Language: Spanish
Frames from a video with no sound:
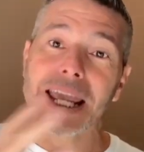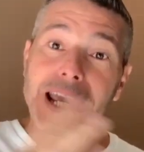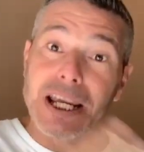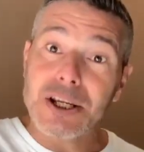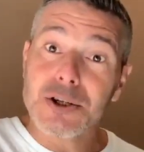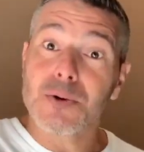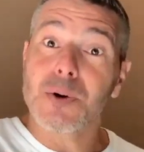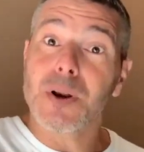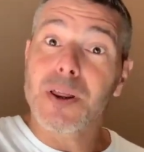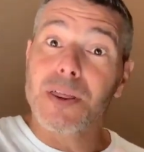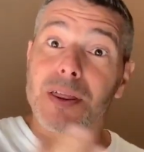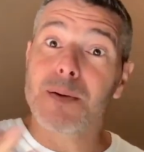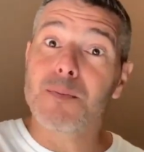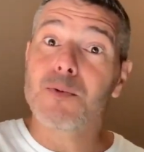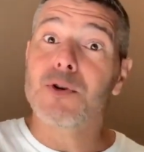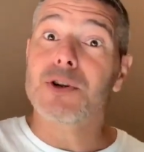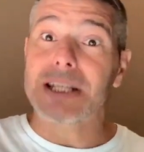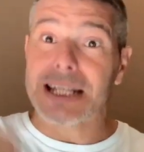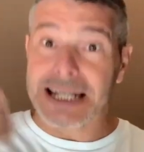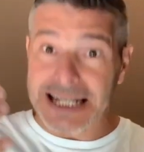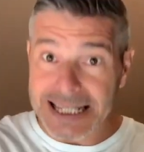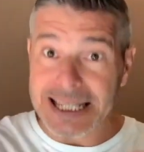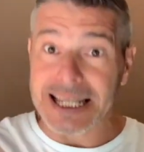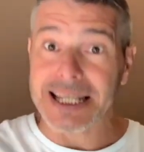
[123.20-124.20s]
eso lo
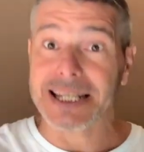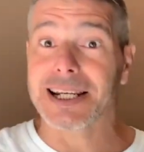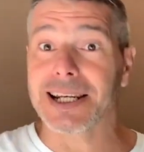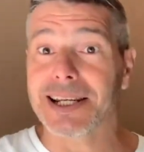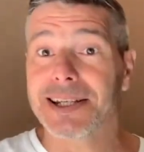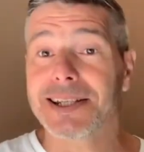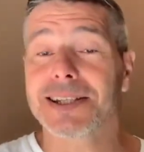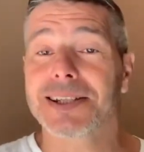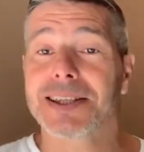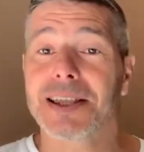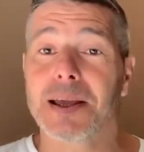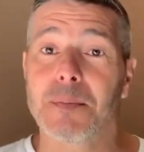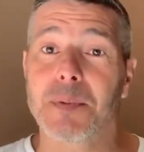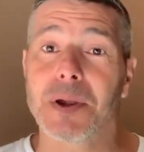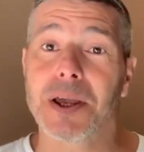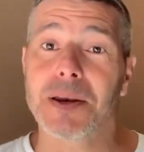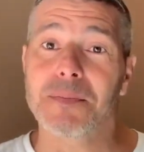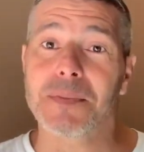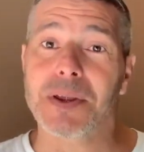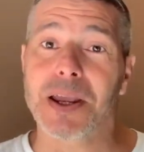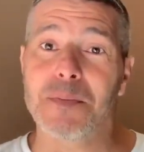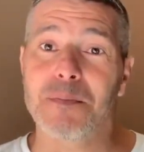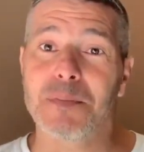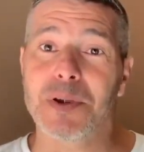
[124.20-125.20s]
hacemos en estas clases
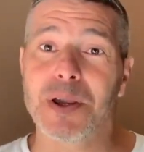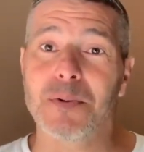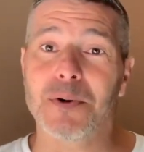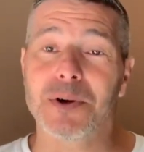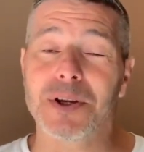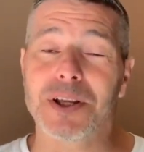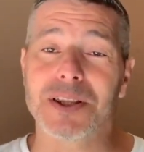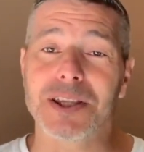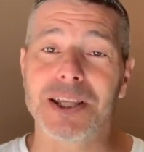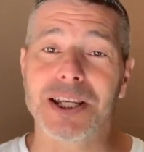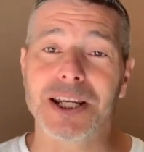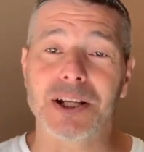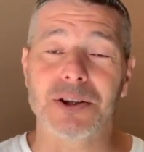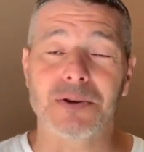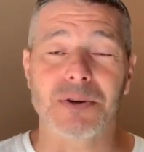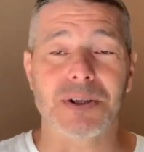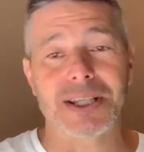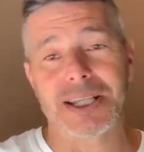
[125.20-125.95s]
también en vivo y en directo.